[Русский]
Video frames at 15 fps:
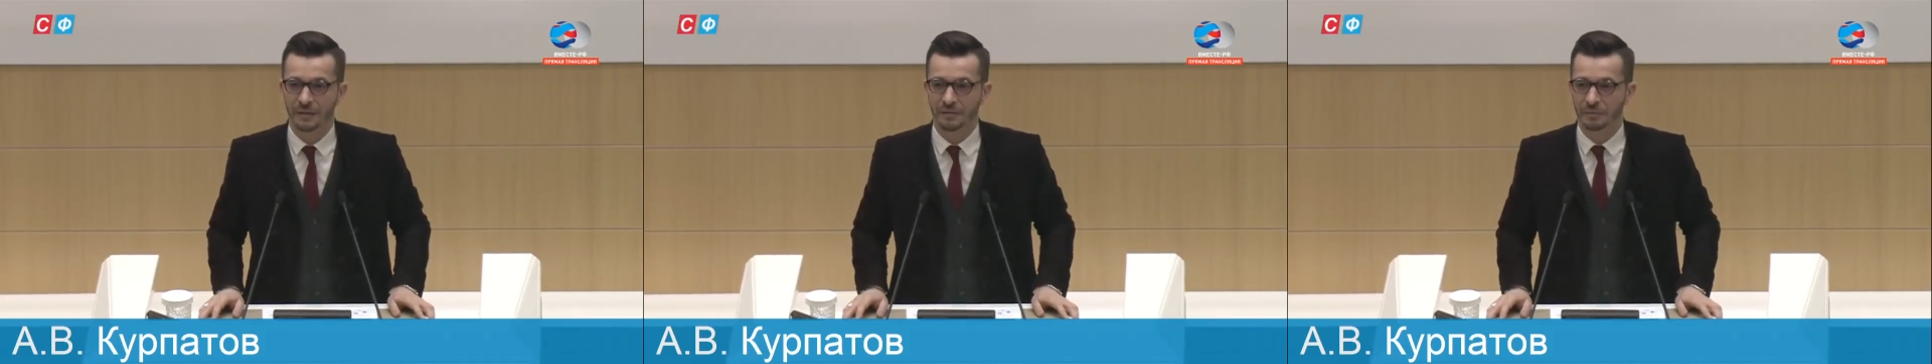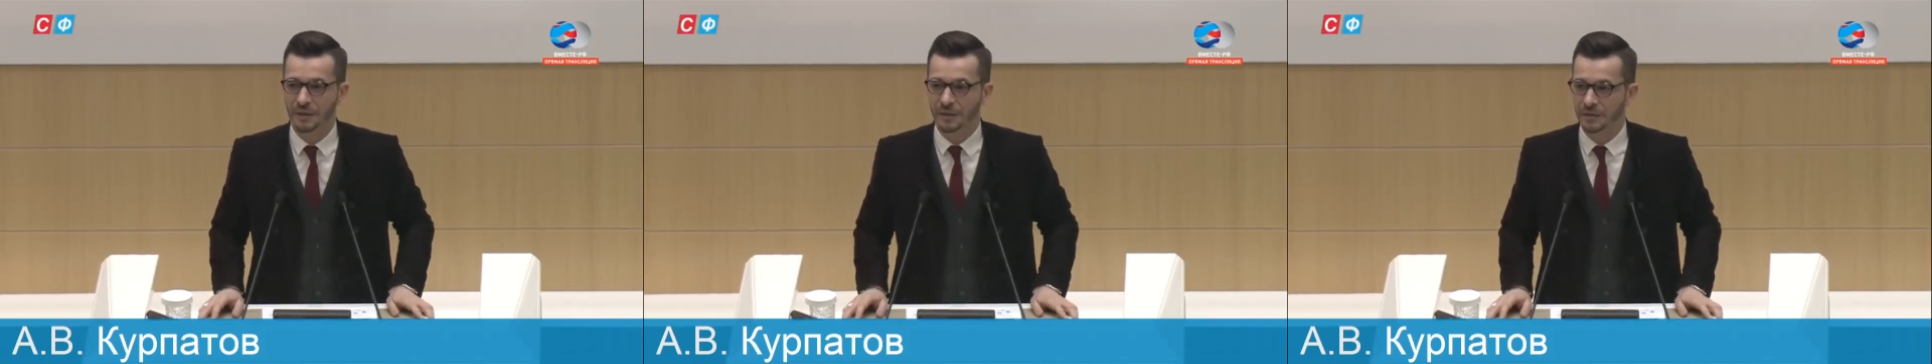
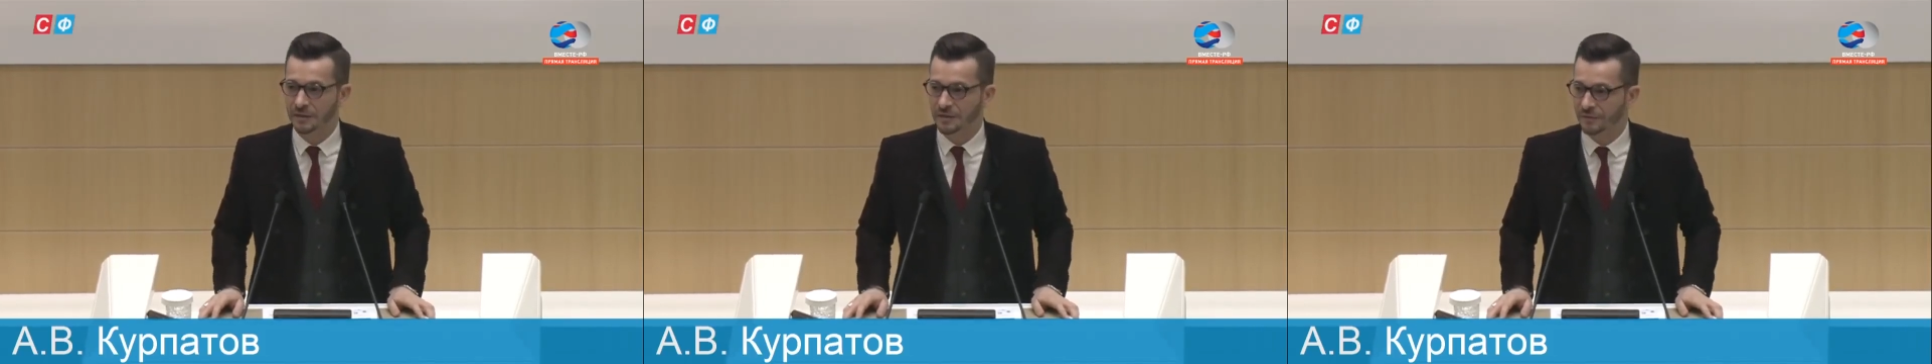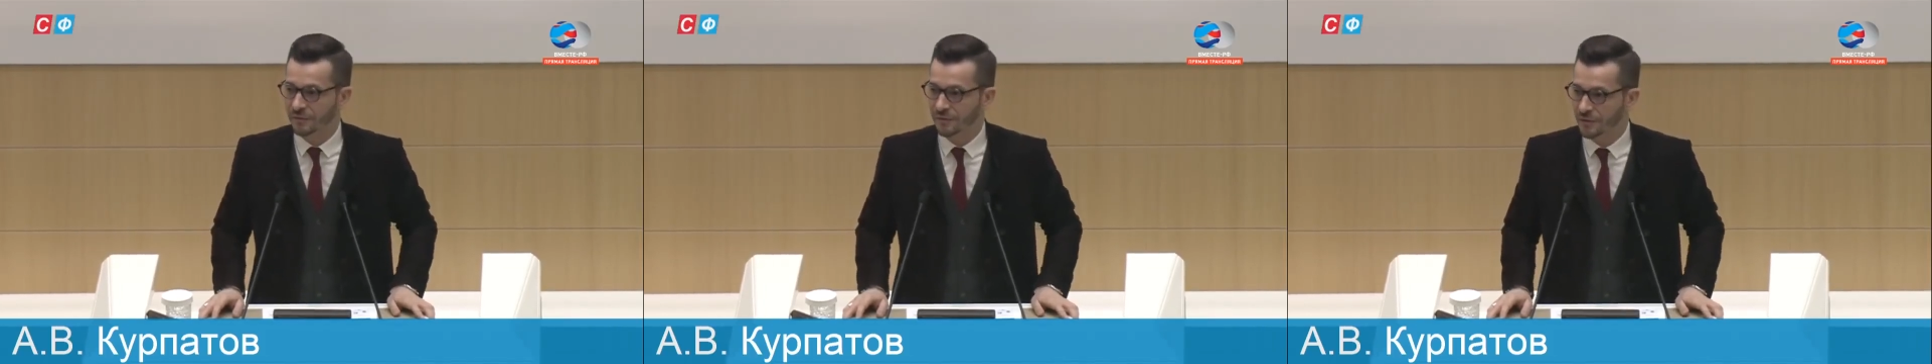Мы
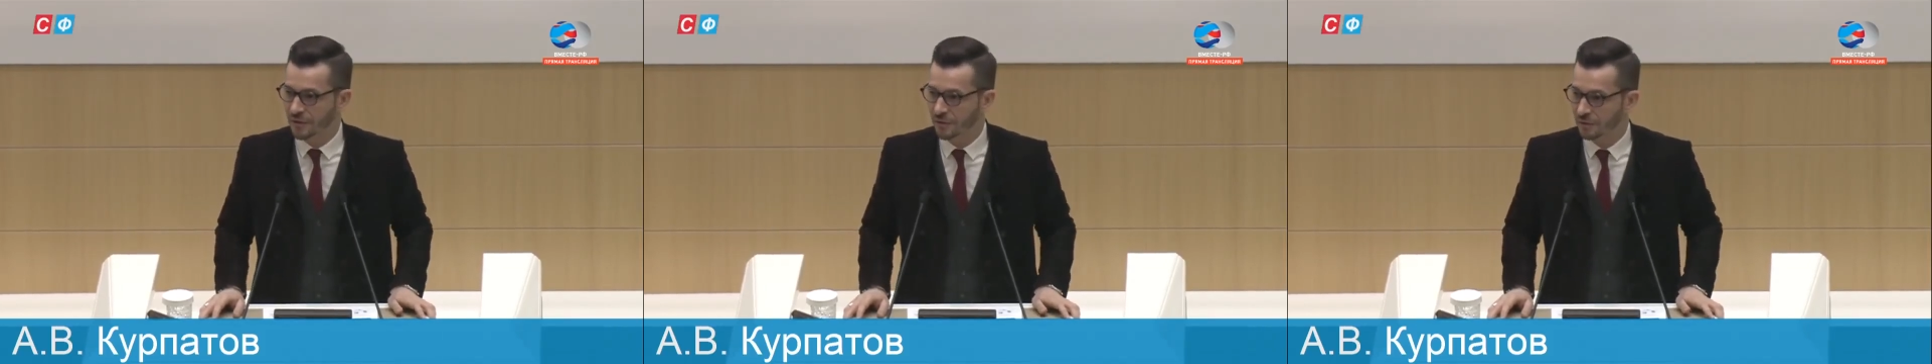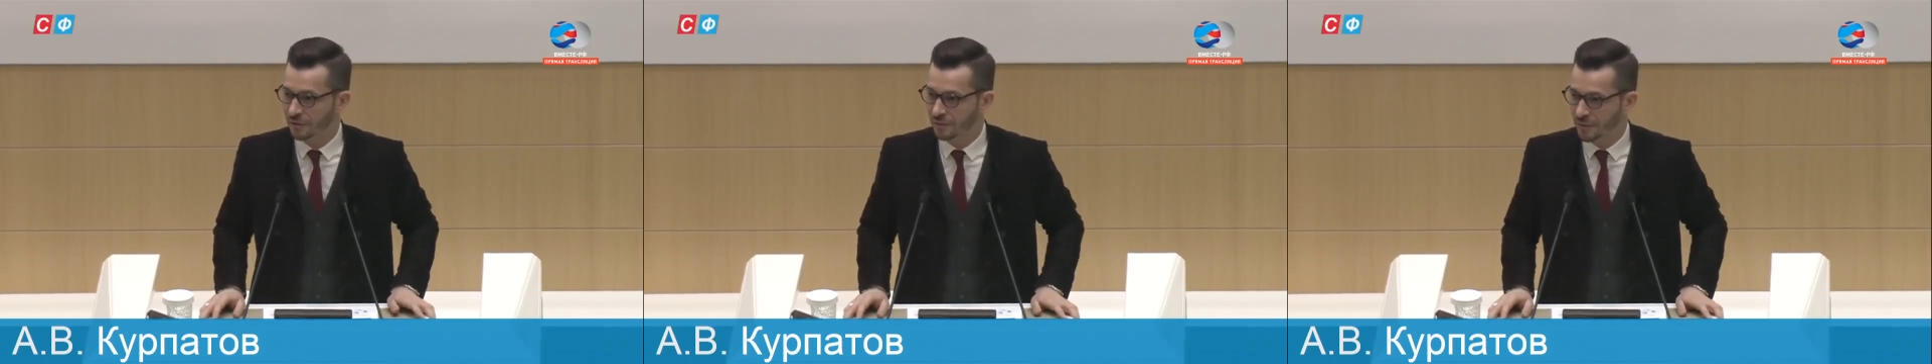
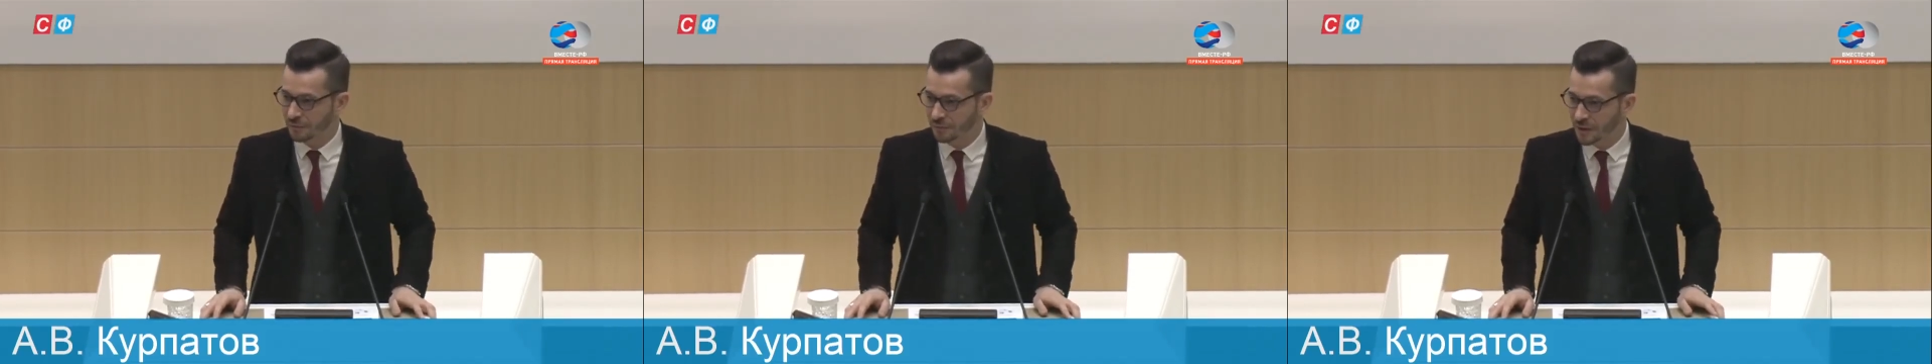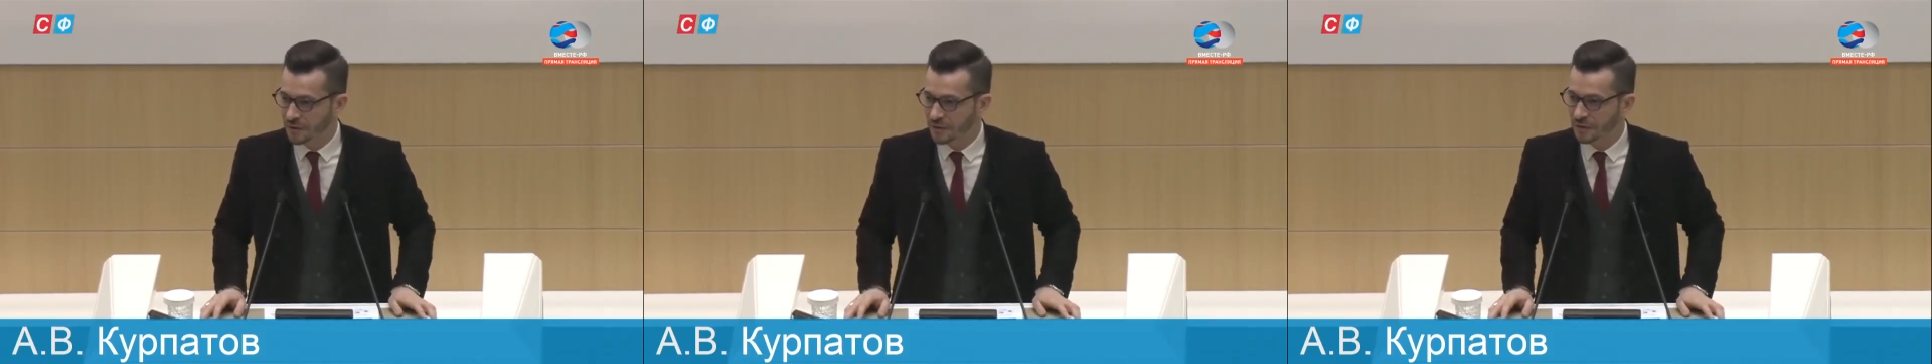цифровизируем
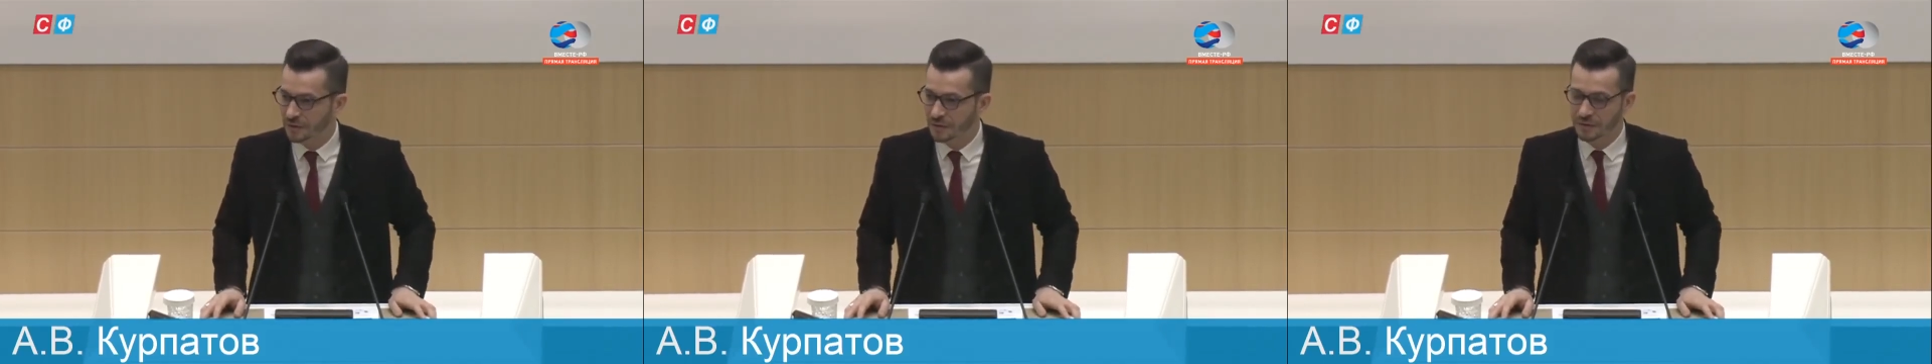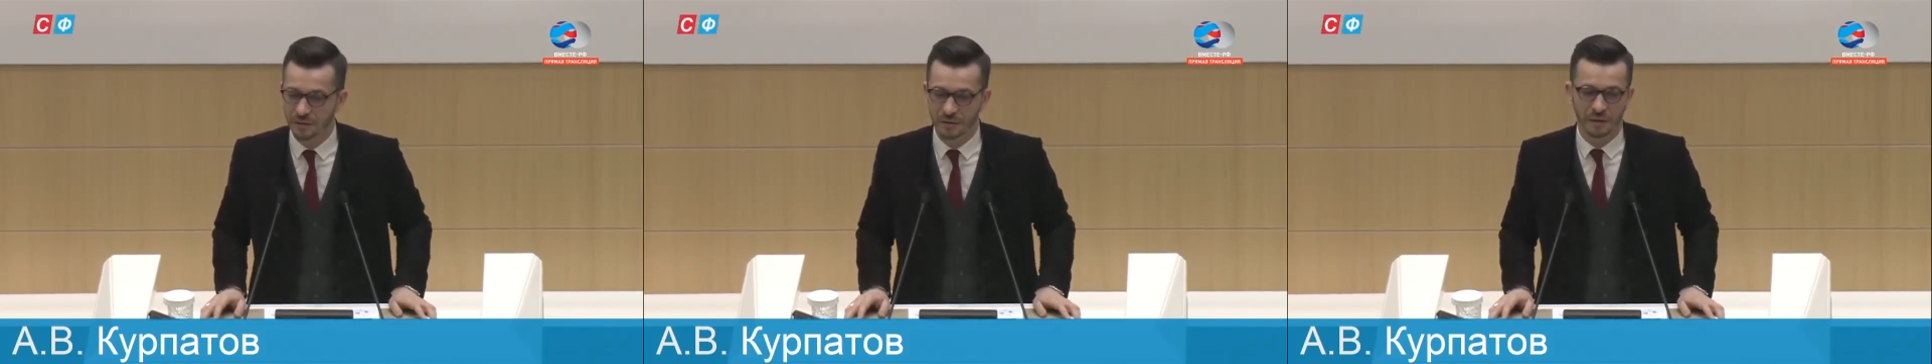и
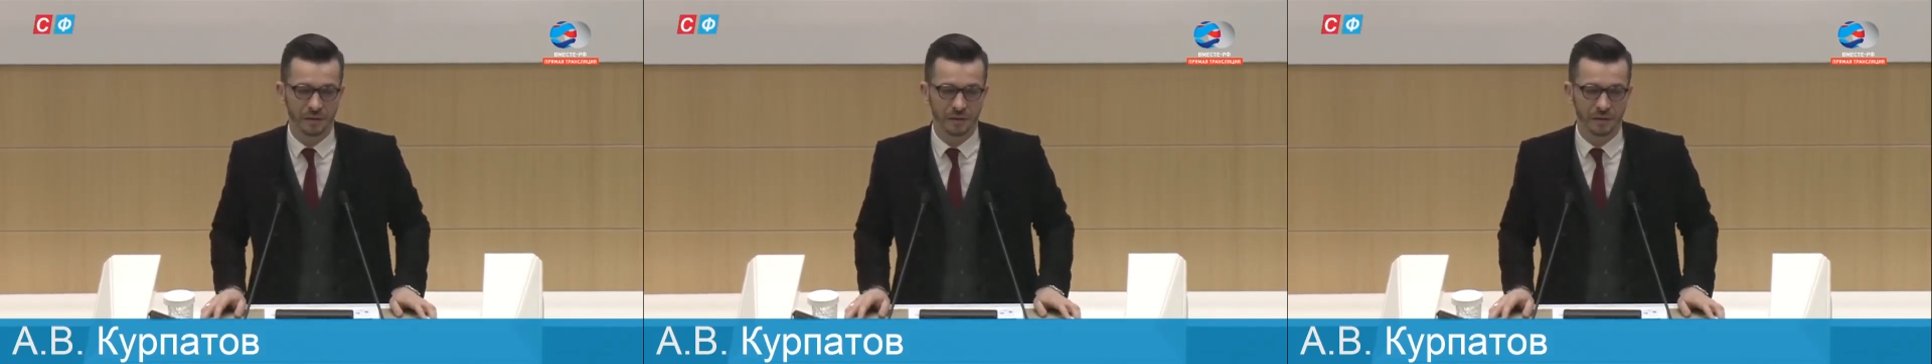бизнес,